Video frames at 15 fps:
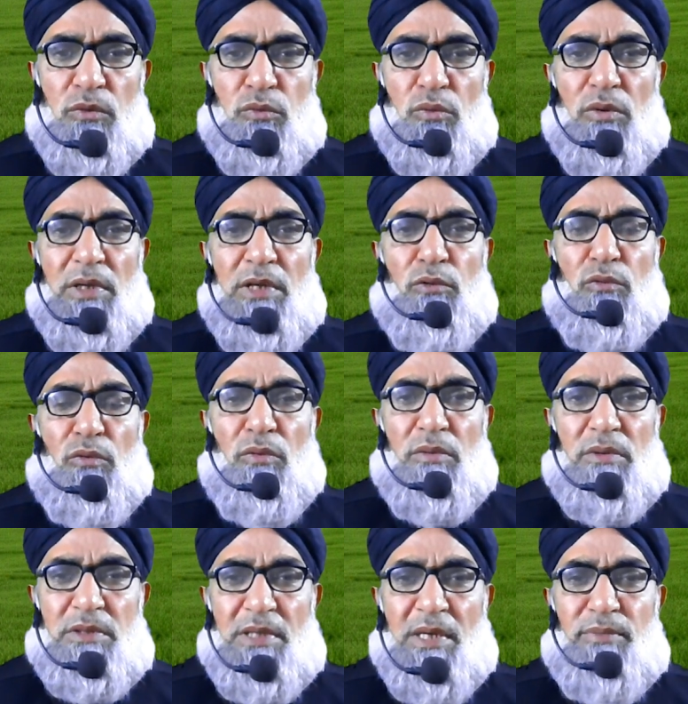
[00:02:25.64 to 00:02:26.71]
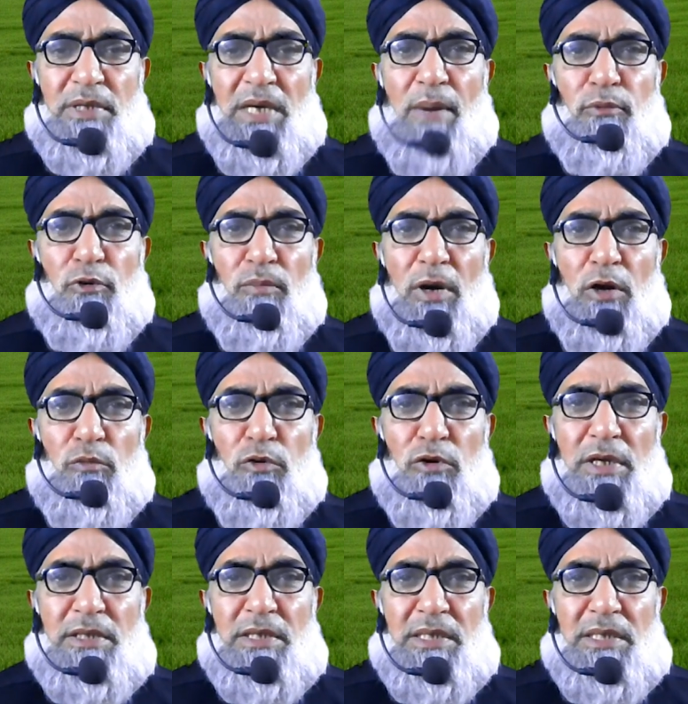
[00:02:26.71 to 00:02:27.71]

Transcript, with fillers: तो इनको ये भी आपको मालूम होना